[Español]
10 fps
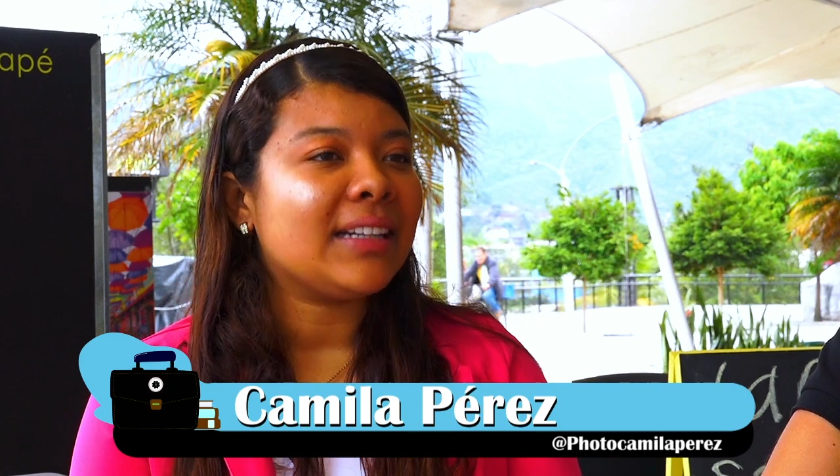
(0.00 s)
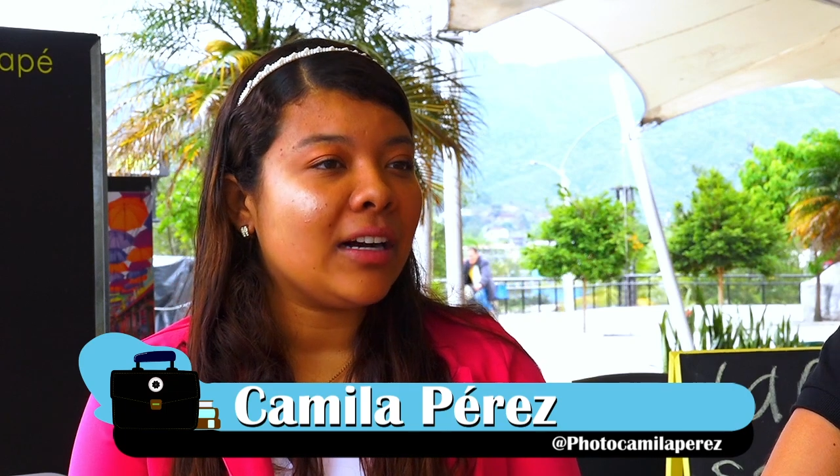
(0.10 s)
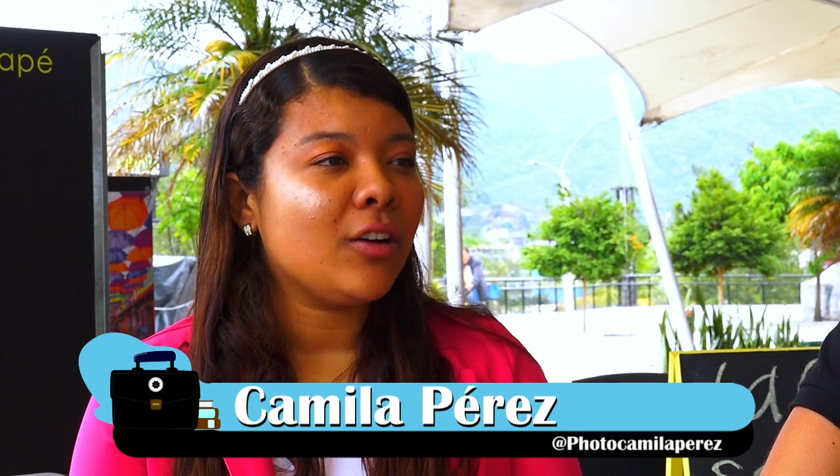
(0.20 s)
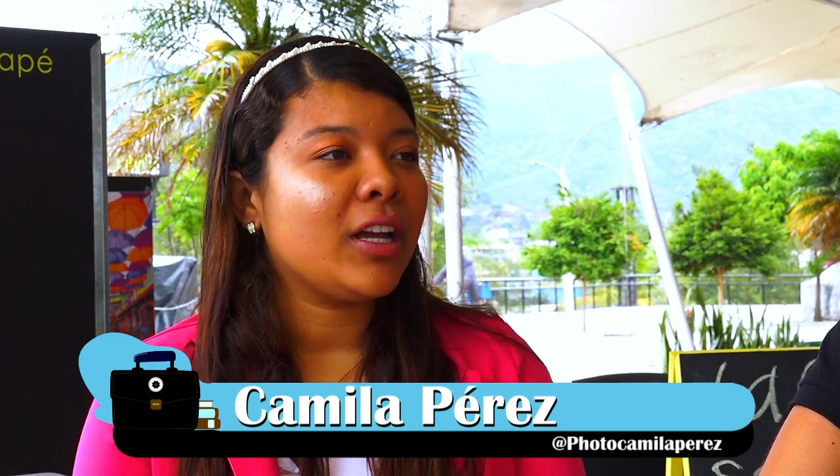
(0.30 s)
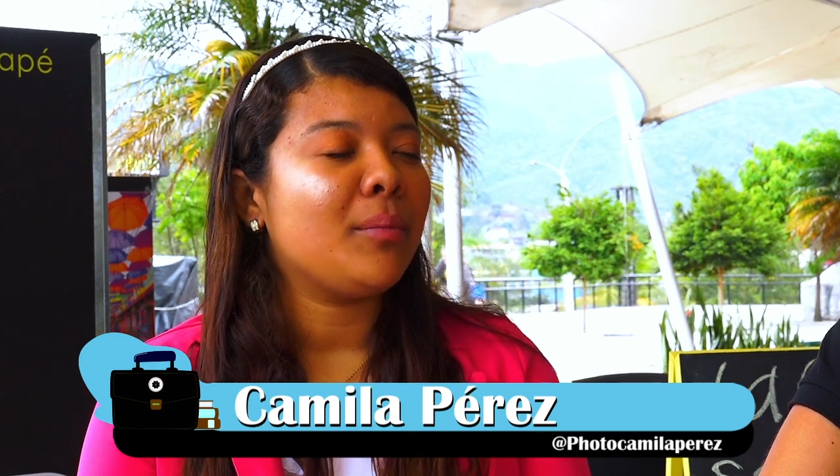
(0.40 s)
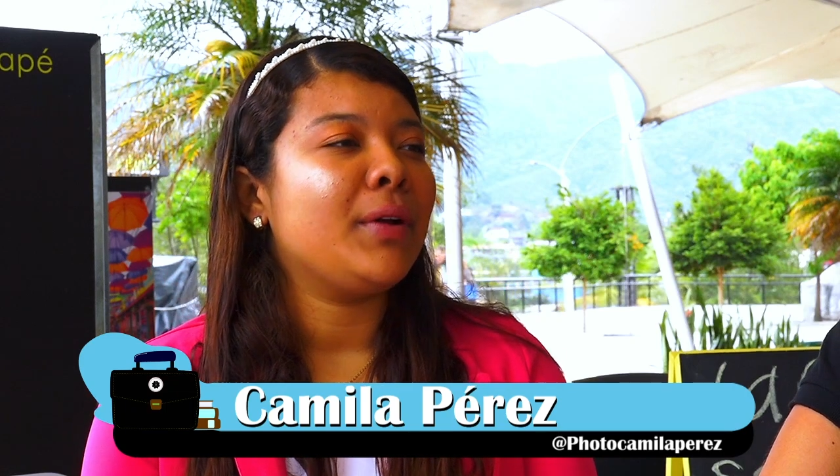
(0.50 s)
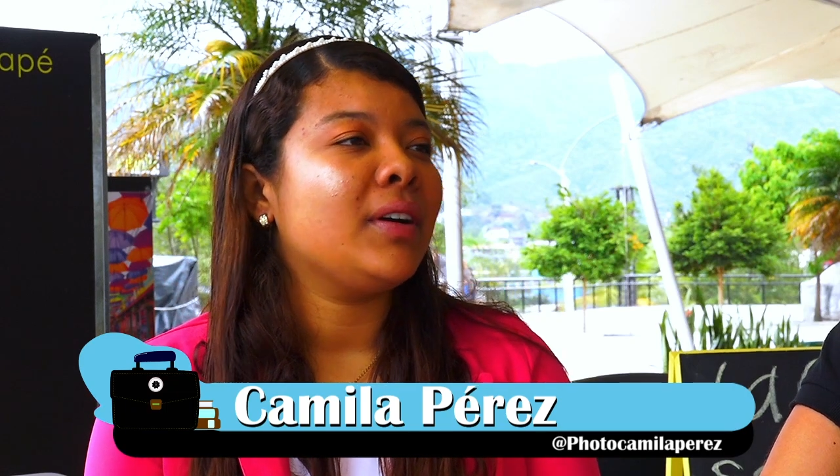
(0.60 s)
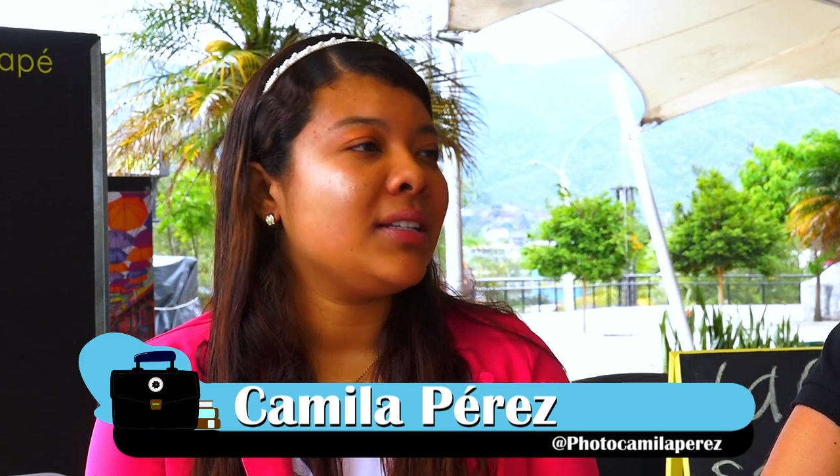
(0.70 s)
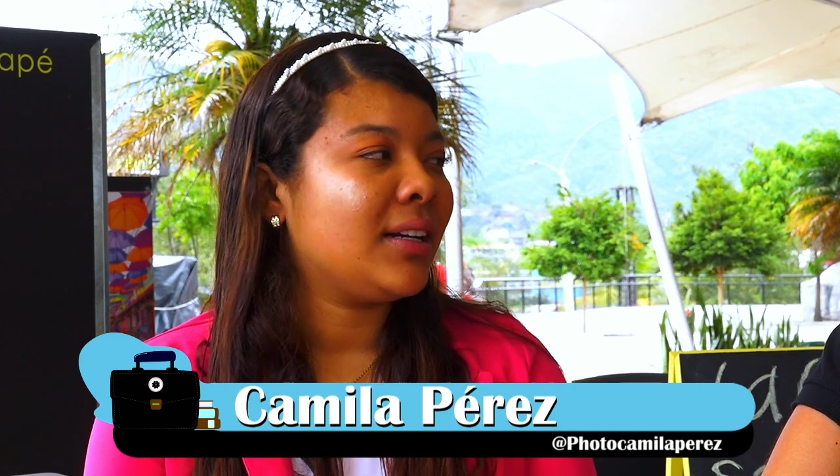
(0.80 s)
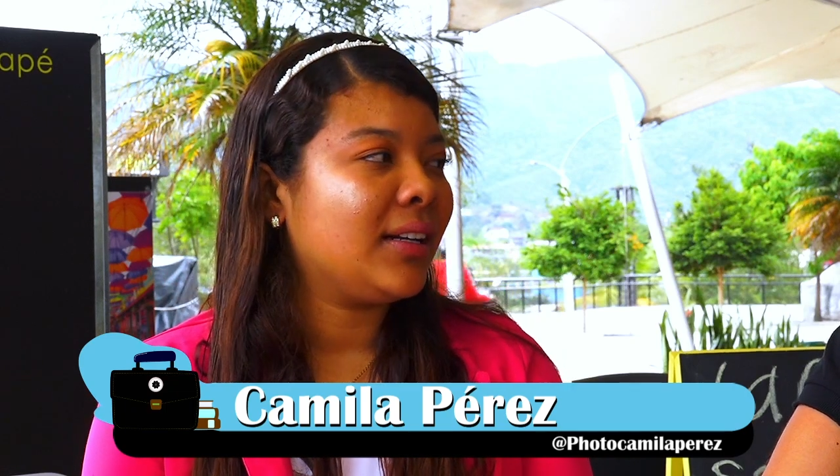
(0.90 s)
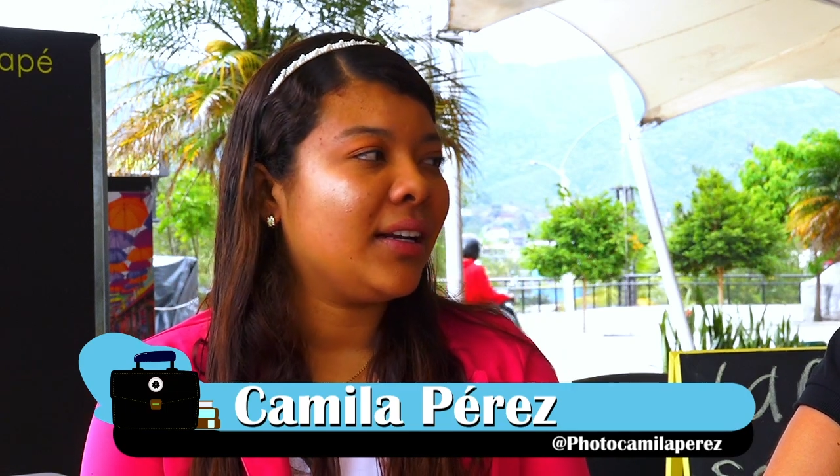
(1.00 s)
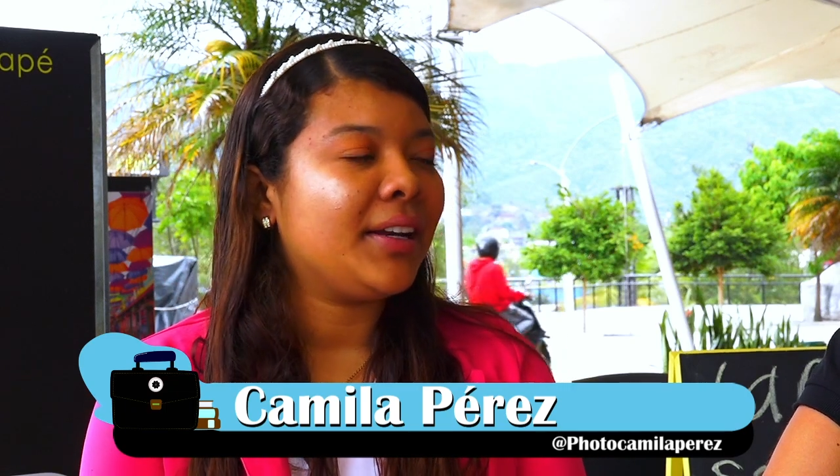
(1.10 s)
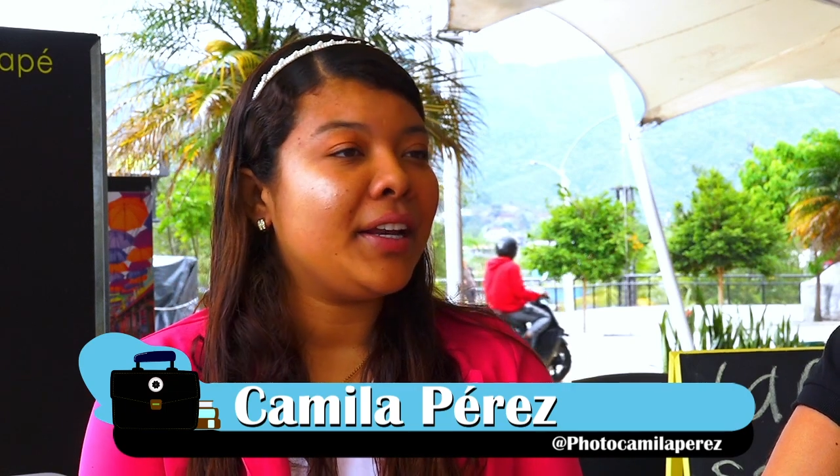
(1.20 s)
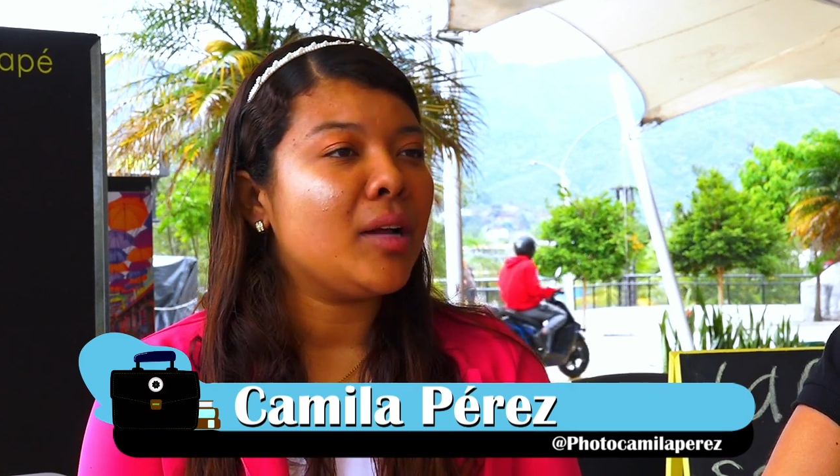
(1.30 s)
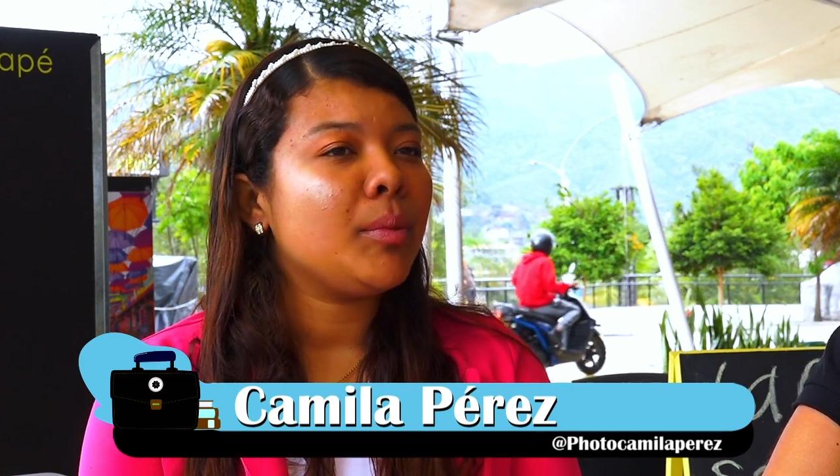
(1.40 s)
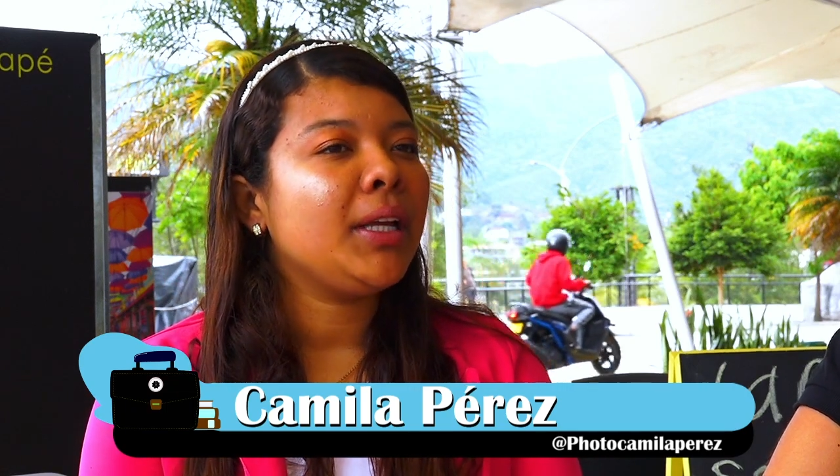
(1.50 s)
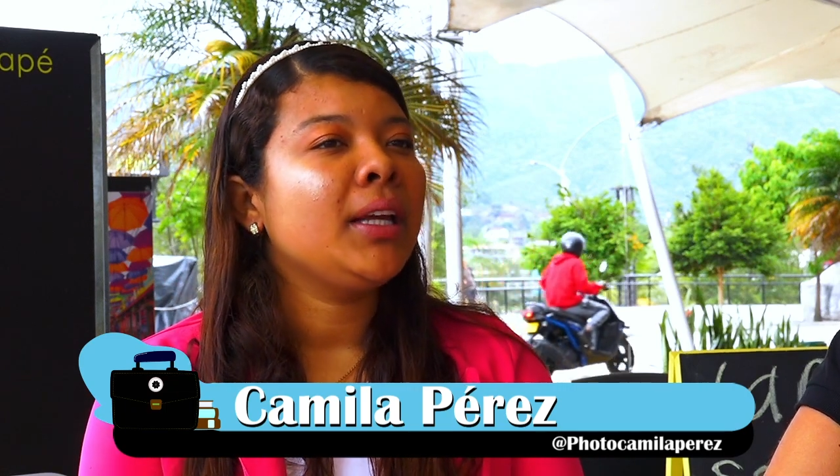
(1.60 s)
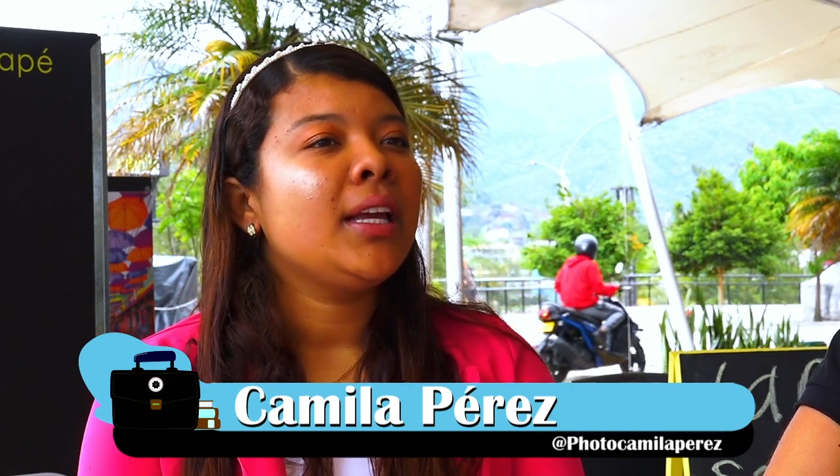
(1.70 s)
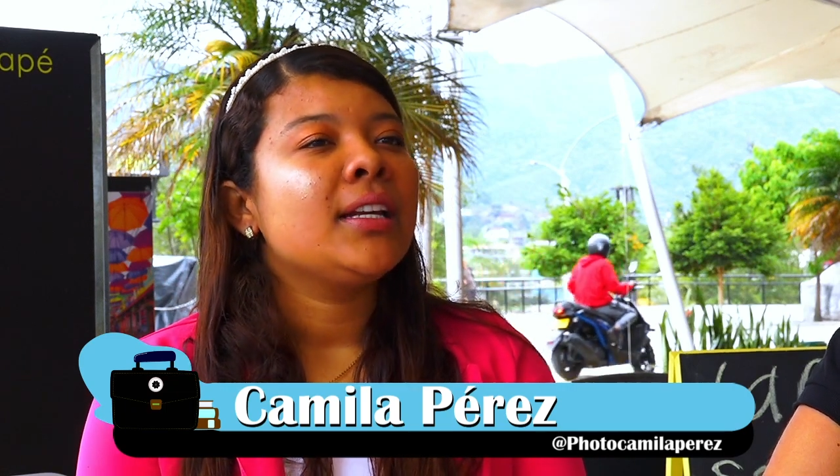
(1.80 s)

trabajo que me vaya a requerir a mí.